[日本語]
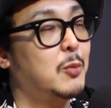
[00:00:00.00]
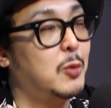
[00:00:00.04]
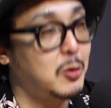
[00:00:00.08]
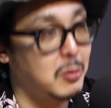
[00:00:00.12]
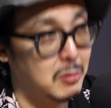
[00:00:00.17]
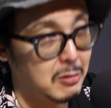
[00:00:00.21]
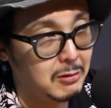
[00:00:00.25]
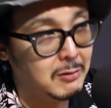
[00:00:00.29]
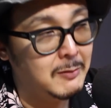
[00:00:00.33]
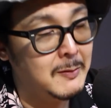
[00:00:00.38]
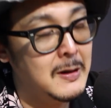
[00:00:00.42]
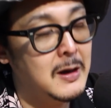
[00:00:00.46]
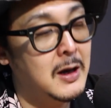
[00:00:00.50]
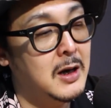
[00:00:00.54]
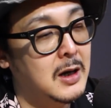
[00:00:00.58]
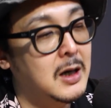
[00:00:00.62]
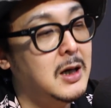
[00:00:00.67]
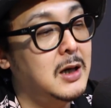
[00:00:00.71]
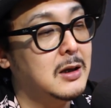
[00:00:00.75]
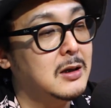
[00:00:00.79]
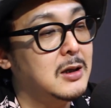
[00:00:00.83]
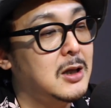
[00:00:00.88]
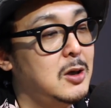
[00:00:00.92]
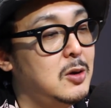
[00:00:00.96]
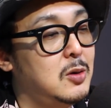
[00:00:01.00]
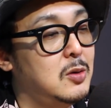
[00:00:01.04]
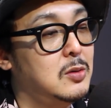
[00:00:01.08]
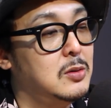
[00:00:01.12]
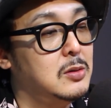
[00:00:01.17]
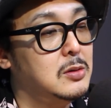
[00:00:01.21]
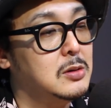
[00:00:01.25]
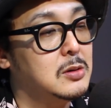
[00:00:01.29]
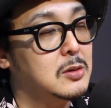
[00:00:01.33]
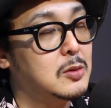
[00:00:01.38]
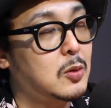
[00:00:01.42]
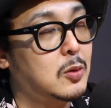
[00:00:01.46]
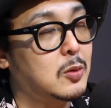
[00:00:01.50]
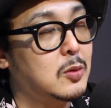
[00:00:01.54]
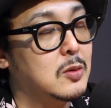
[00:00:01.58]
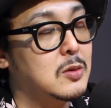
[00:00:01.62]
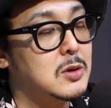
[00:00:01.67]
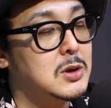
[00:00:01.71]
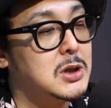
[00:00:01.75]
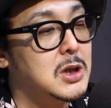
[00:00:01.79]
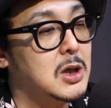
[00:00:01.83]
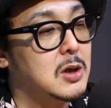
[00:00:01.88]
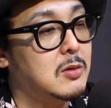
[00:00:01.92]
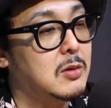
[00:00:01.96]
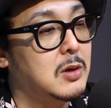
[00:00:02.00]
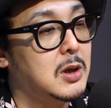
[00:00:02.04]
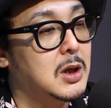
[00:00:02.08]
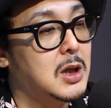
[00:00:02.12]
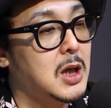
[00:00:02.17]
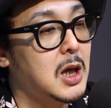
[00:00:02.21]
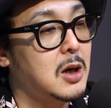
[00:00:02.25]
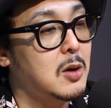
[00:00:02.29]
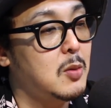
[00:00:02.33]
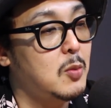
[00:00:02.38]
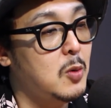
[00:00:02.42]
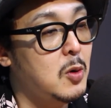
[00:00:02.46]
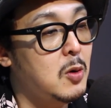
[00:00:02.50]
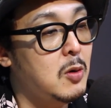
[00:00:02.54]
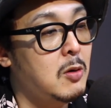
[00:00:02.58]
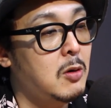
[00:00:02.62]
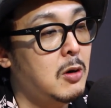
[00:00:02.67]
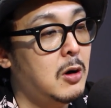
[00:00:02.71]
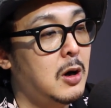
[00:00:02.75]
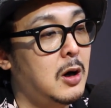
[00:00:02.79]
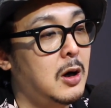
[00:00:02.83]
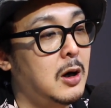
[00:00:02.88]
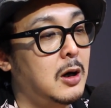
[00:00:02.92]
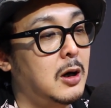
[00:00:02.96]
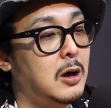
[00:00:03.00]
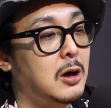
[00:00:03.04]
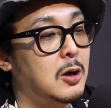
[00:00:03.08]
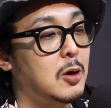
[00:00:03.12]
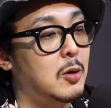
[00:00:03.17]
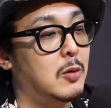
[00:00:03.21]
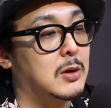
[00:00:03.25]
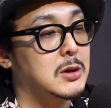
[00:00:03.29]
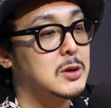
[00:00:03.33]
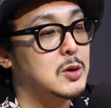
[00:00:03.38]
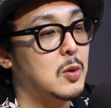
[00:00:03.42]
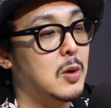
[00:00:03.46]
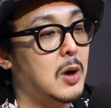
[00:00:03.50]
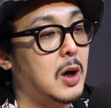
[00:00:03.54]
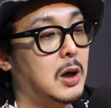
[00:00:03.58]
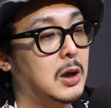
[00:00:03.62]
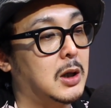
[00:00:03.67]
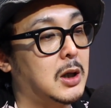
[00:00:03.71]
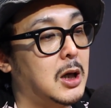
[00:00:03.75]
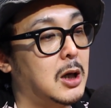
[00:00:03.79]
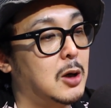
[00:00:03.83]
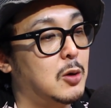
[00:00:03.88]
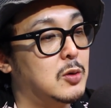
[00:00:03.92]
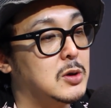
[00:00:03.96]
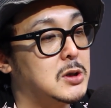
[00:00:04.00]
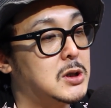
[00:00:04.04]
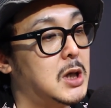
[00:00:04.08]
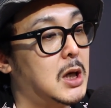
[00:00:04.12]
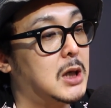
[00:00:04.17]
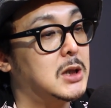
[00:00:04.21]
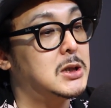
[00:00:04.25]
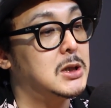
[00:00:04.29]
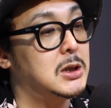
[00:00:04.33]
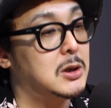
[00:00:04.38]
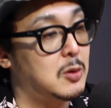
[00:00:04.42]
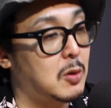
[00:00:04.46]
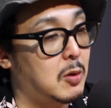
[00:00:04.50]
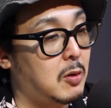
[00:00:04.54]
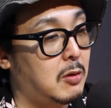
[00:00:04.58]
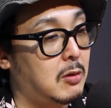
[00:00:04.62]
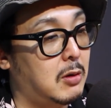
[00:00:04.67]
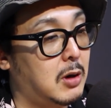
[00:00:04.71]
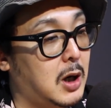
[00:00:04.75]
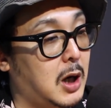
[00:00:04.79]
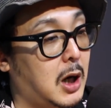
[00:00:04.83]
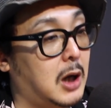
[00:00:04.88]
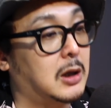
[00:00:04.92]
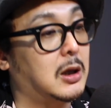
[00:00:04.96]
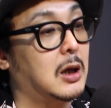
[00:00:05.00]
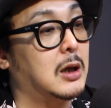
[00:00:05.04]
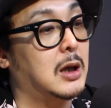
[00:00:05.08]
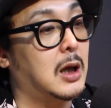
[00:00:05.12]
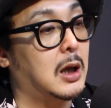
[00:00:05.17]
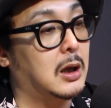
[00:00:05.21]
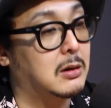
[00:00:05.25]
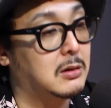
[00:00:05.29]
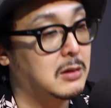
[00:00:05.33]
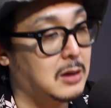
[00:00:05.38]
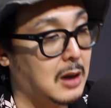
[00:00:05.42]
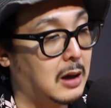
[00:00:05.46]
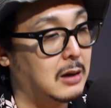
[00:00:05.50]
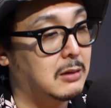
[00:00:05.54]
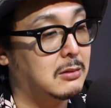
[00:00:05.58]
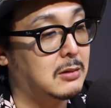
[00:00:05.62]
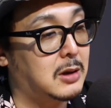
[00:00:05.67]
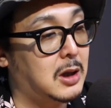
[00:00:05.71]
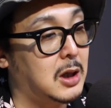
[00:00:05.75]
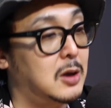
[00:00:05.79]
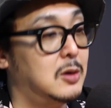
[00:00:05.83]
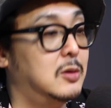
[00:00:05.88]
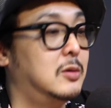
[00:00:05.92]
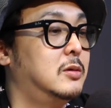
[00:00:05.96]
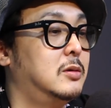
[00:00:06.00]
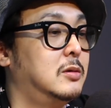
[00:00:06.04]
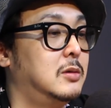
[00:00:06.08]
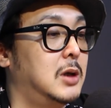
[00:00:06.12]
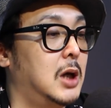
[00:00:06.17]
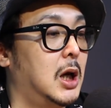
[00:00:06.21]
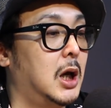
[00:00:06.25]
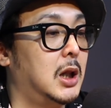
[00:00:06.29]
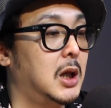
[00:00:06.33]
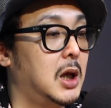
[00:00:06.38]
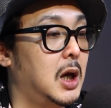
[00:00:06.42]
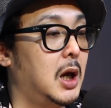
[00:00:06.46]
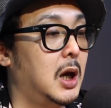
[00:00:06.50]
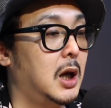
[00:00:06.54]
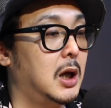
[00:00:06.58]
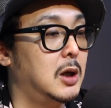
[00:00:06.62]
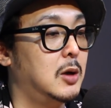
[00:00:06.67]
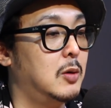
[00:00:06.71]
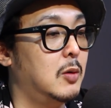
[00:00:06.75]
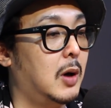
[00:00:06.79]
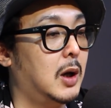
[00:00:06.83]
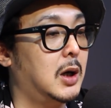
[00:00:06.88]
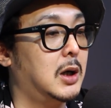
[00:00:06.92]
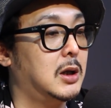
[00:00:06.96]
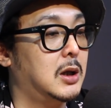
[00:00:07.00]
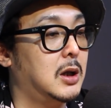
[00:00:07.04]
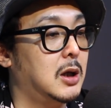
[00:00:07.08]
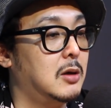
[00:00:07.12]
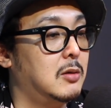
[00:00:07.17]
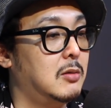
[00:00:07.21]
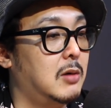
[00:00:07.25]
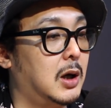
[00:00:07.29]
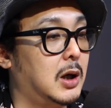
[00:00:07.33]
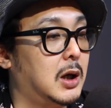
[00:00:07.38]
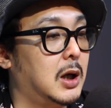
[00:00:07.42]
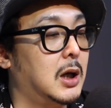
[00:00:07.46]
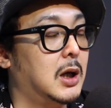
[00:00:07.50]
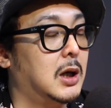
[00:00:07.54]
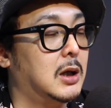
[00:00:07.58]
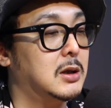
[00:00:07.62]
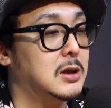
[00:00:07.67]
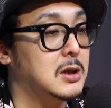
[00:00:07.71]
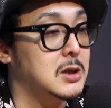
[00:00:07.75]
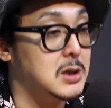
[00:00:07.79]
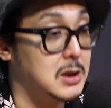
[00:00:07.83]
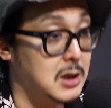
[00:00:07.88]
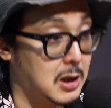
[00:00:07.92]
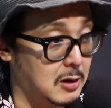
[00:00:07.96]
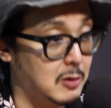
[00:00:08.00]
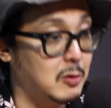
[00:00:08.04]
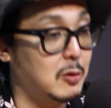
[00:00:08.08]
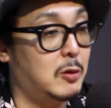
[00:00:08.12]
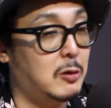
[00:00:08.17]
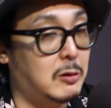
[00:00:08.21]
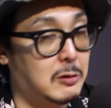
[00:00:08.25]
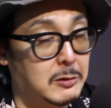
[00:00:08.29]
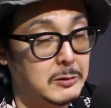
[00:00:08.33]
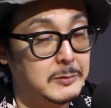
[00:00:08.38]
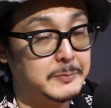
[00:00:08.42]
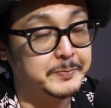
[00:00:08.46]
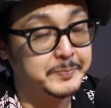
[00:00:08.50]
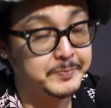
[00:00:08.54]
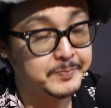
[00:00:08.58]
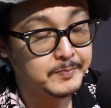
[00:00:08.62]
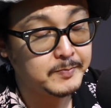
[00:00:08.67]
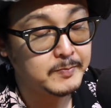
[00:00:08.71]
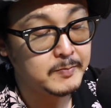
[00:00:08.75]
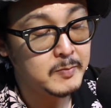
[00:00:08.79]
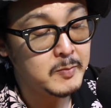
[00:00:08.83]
ものを、うん、っていうことをしてくれたのも、うん、要はその八景ロシア人の方だったっていうふうにはね、うん、言われてるわけなんですけど。うん